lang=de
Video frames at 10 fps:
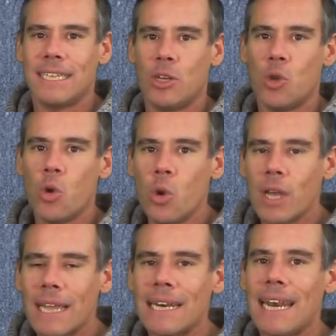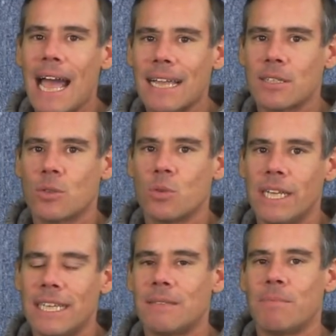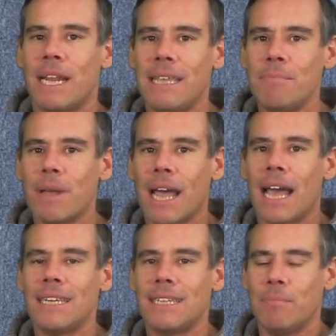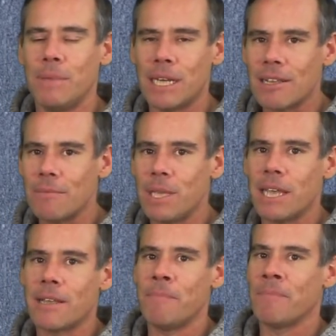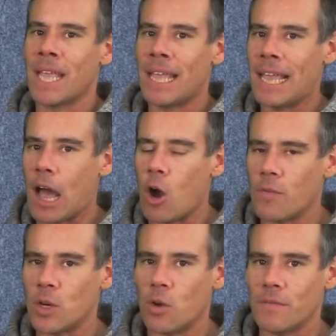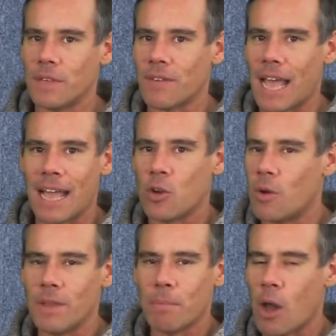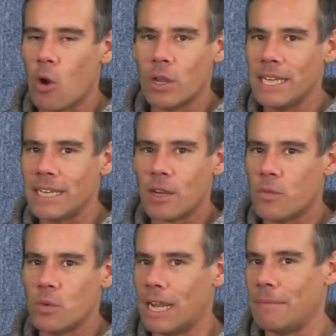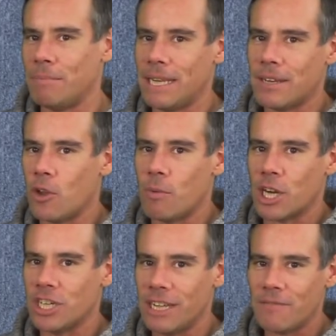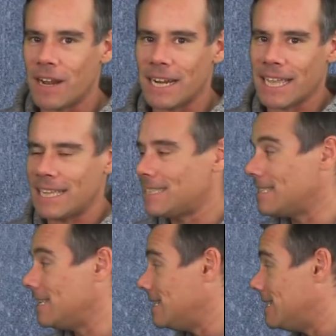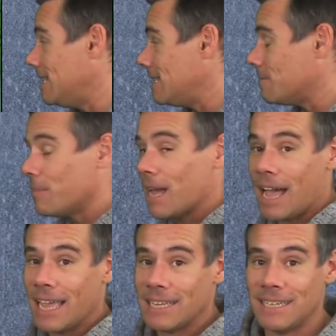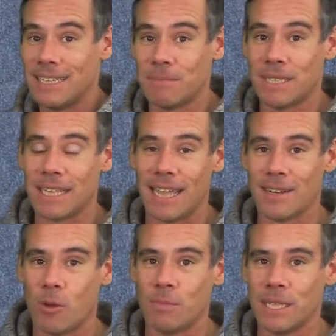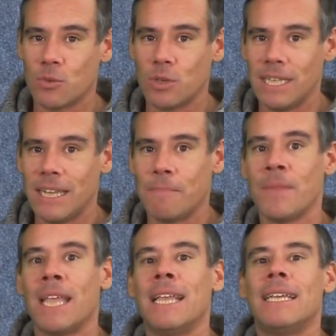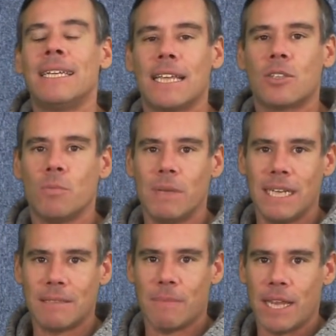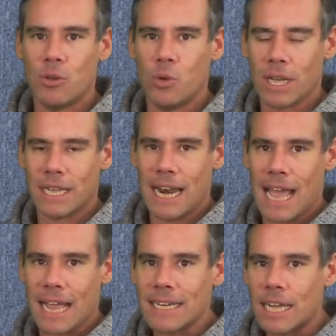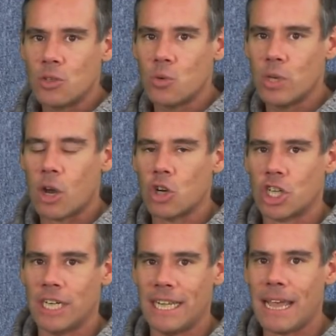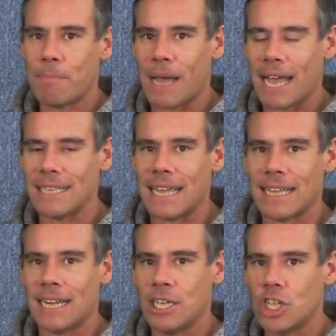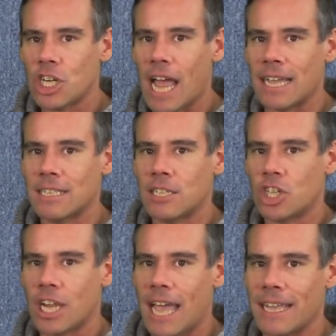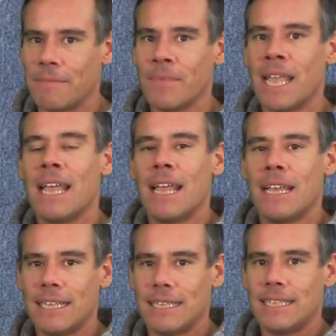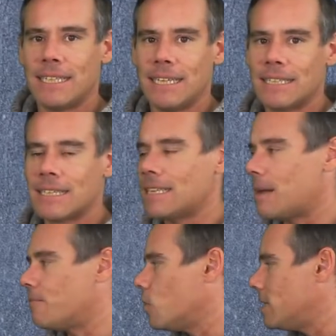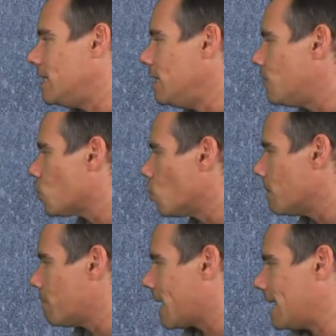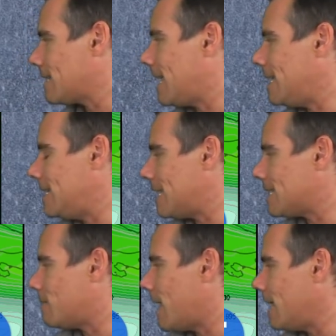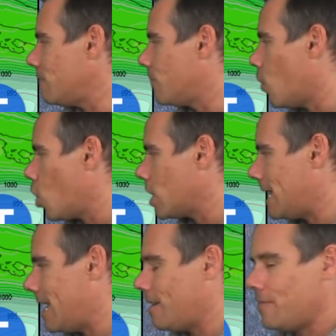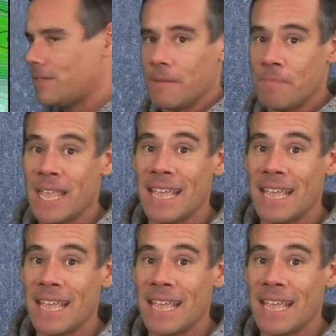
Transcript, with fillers: in den höheren Lagen zunächst mal im Bereich der Mittelgebirge auch wenn häufig Fragen kommen, wir brauchen nicht auf 100 Meter über Schneefallgrenzen in diesem Bereich, in diesem Zeitraum diskutieren, dass zumindest mal in höheren Lagen dann durchaus Schnee dabei sein kann, die Chancen steigen. Es ist insgesamt wohl tiefdruckgeprägter in der zweiten Wochenhälfte.